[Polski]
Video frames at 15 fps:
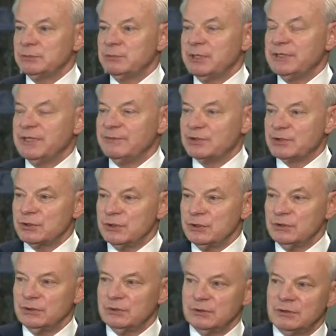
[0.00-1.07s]

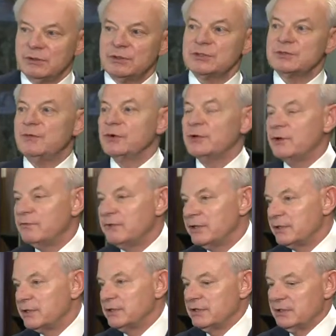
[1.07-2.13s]
badawczo-rozwojowej